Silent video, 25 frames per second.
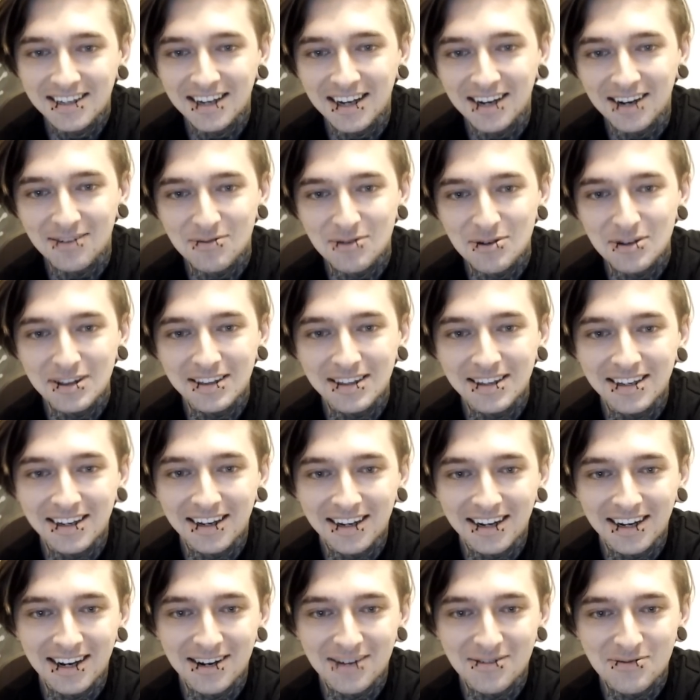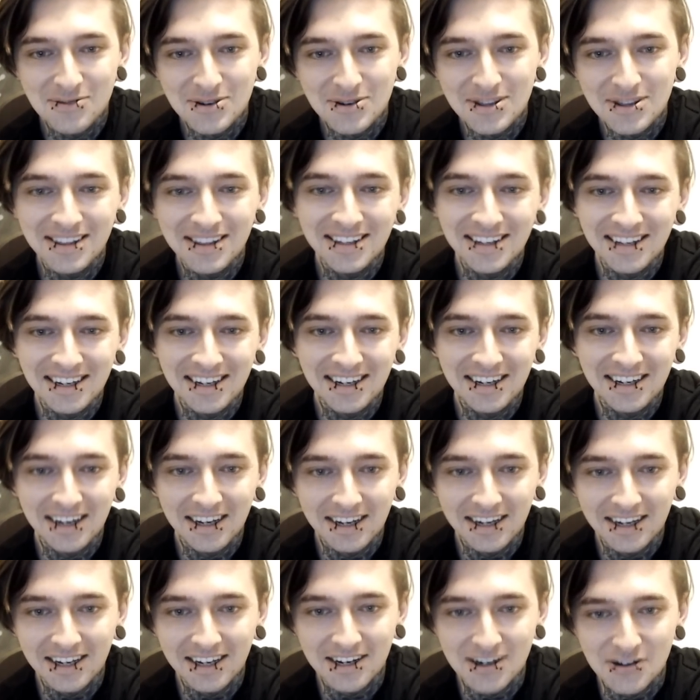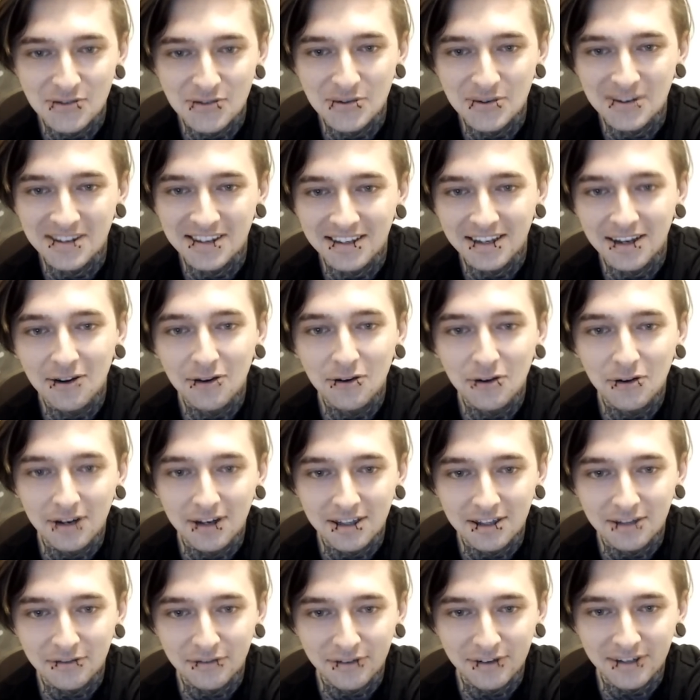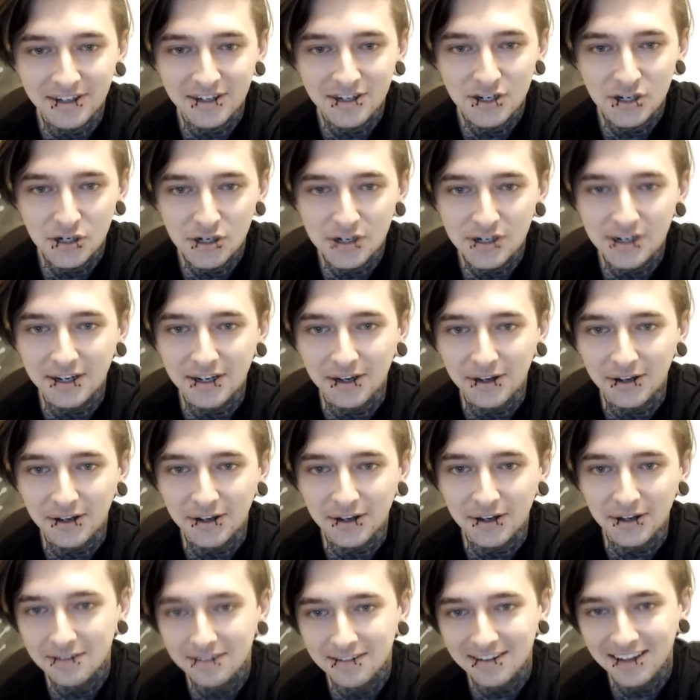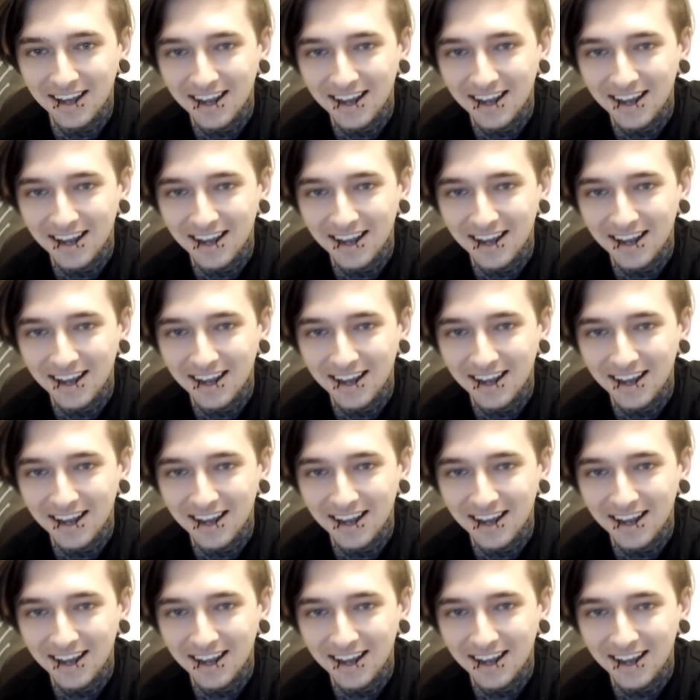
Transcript: Как будто я, как будто я каждую неделю куда-то выезжаю, я не знаю,